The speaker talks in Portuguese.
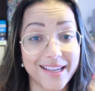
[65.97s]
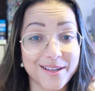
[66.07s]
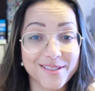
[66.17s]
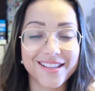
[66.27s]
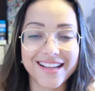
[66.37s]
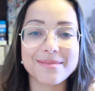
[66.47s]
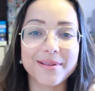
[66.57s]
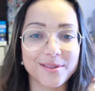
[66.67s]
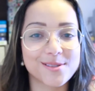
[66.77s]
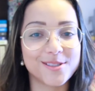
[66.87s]
ler os três
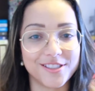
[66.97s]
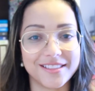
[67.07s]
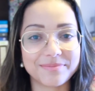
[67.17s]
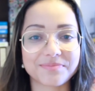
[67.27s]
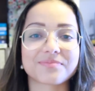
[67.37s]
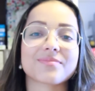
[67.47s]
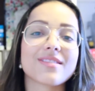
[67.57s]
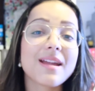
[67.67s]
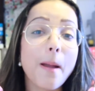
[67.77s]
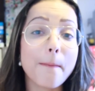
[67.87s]
períodos do dia,
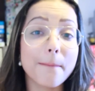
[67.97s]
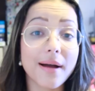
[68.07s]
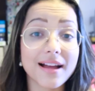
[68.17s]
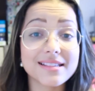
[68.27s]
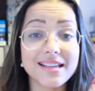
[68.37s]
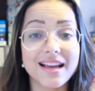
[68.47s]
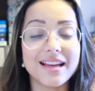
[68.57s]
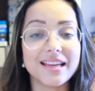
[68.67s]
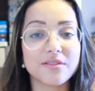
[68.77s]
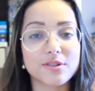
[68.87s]
mas
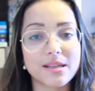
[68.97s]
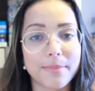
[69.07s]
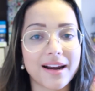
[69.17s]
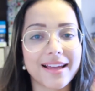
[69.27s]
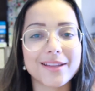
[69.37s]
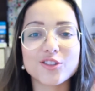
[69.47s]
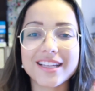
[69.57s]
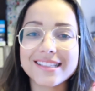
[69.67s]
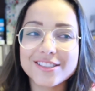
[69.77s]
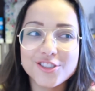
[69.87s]
eu vou separar e
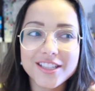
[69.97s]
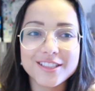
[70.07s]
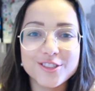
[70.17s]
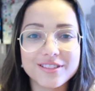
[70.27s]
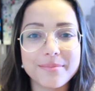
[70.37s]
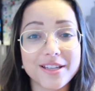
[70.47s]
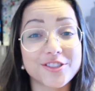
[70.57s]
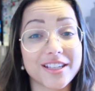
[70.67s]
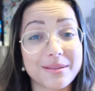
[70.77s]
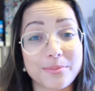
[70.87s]
anotar direitinho na minha
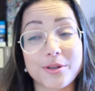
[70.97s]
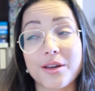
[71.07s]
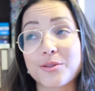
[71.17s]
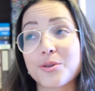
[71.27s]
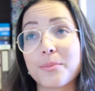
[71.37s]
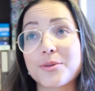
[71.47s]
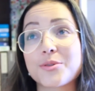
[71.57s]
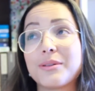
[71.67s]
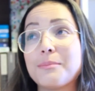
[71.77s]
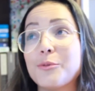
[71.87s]
agenda, porque eu sou uma
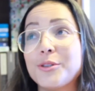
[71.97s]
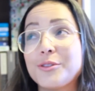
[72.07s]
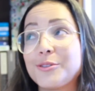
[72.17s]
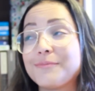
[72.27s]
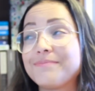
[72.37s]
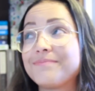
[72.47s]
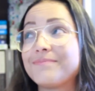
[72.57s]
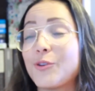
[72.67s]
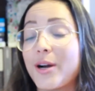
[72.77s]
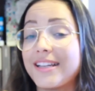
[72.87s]
pessoa muito
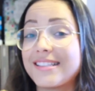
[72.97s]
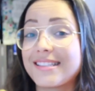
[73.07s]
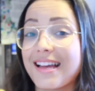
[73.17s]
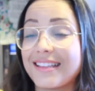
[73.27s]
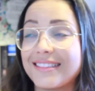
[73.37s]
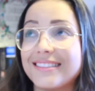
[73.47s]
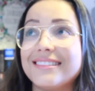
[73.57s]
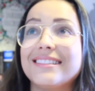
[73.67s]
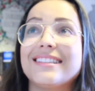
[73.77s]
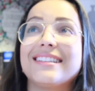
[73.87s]

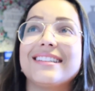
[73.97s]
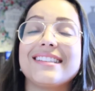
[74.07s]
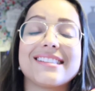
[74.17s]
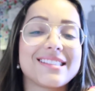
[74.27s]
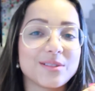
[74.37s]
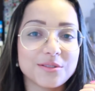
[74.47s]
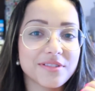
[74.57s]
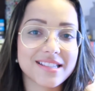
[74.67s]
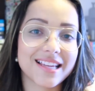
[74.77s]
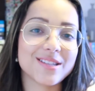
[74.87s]
organizada. E se eu não
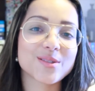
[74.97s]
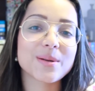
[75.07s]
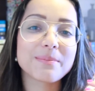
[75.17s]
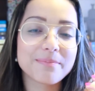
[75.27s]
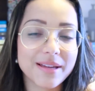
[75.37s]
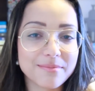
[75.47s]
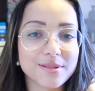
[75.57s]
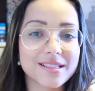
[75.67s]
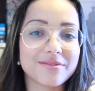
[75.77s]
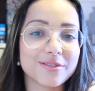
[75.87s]
fizer isso, é bem
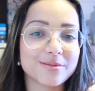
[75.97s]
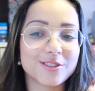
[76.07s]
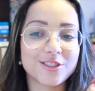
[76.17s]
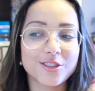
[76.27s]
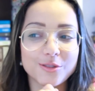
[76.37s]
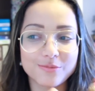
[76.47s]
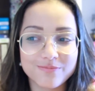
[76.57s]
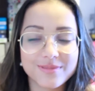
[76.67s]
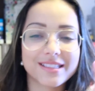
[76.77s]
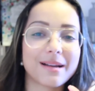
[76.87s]
possível de eu
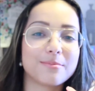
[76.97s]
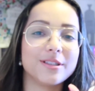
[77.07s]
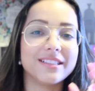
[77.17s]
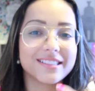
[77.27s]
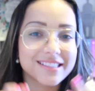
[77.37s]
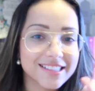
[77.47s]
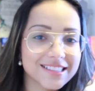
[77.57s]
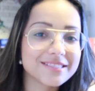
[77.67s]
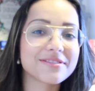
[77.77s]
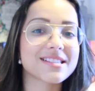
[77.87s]
escapulir,
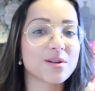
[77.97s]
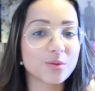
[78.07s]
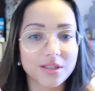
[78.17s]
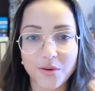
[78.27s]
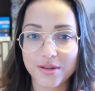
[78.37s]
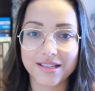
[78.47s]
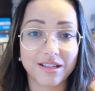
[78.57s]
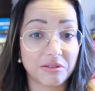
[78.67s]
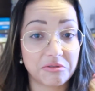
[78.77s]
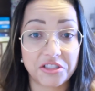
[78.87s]
assim, e fazer outra coisa
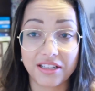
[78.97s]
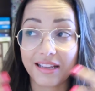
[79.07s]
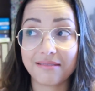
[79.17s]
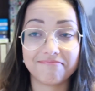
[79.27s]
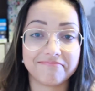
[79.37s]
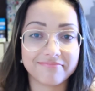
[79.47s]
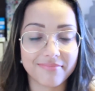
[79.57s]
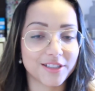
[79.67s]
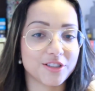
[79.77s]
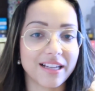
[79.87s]
que eu não tinha nem
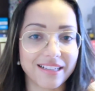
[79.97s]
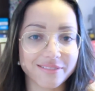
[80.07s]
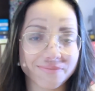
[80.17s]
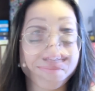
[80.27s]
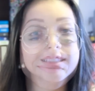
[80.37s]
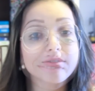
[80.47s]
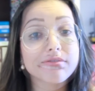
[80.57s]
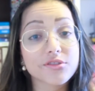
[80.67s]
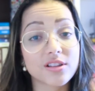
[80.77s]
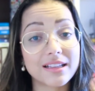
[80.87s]
imaginado. Então
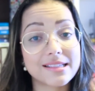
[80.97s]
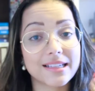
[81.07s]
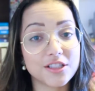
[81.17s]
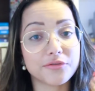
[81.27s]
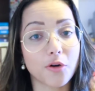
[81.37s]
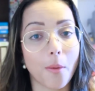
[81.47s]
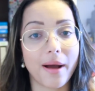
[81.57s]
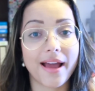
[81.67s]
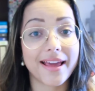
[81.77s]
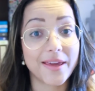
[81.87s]
vai funcionar da seguinte
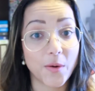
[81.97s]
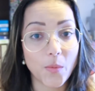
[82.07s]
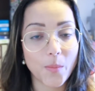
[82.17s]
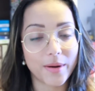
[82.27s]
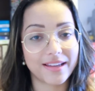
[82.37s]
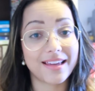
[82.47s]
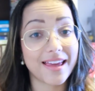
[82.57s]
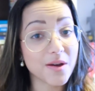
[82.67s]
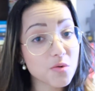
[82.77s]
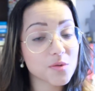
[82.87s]
forma. Eu, para que
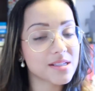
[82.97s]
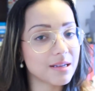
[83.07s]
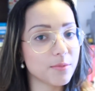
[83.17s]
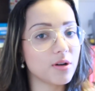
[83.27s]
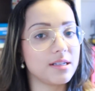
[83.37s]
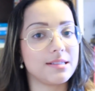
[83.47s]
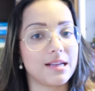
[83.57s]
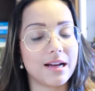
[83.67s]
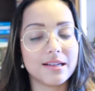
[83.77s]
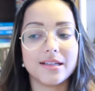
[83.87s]
eu consiga me
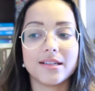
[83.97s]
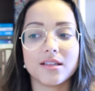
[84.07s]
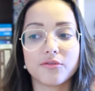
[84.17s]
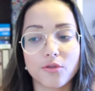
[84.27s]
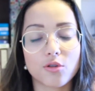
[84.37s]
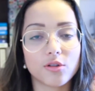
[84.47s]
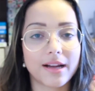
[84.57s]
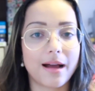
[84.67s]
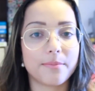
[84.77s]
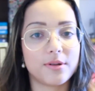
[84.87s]
organizar, eu vou
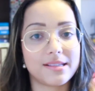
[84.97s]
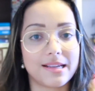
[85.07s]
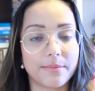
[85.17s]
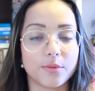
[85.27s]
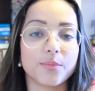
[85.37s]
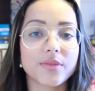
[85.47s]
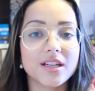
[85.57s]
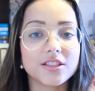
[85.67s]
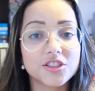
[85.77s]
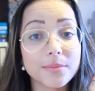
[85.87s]
colocar, por exemplo,
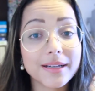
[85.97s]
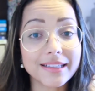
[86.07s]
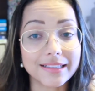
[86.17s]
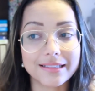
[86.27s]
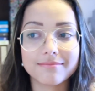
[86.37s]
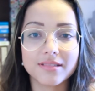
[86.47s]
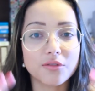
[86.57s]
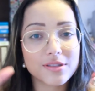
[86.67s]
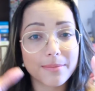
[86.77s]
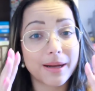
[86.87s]
de manhã, e
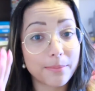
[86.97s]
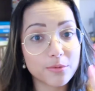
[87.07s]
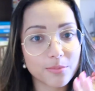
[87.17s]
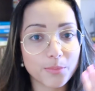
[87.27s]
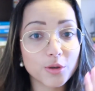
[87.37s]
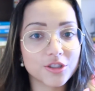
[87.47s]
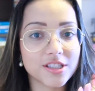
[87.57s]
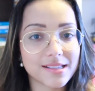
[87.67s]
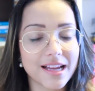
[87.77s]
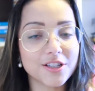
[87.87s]
eu vou separar por, por
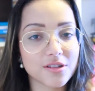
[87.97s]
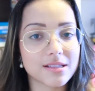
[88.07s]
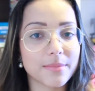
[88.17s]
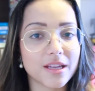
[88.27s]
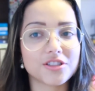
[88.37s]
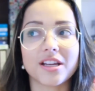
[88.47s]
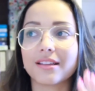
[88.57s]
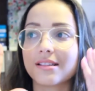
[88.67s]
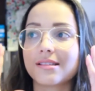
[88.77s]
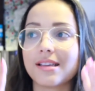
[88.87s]
dia certinhos a minha
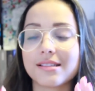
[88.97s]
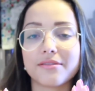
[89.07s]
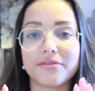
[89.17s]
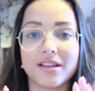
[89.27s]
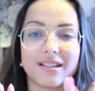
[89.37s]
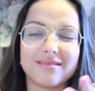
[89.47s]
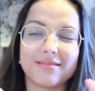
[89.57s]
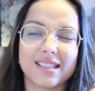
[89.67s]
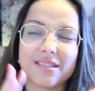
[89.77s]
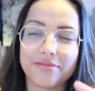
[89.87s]
agenda. Sexta-feira,
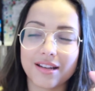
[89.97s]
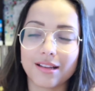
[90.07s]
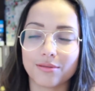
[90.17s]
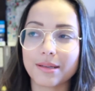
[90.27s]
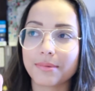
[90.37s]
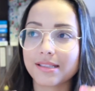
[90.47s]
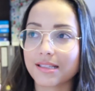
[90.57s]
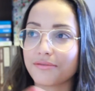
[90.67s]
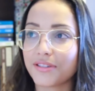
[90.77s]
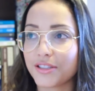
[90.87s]
sexta-feira não, né? Porque
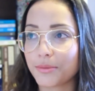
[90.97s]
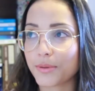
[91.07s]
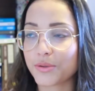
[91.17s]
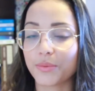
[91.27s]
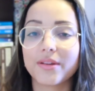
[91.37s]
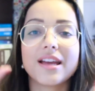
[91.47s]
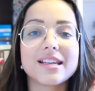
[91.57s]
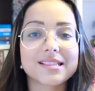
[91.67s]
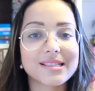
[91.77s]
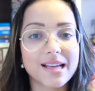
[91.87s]
sexta-feira já passou.
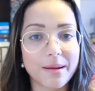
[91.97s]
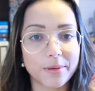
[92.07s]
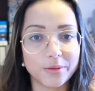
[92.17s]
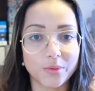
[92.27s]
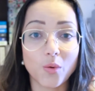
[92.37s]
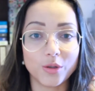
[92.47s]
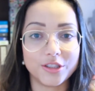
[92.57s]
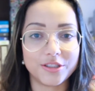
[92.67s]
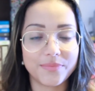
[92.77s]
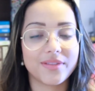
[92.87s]
Sábado,
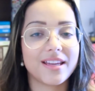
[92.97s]
hoje.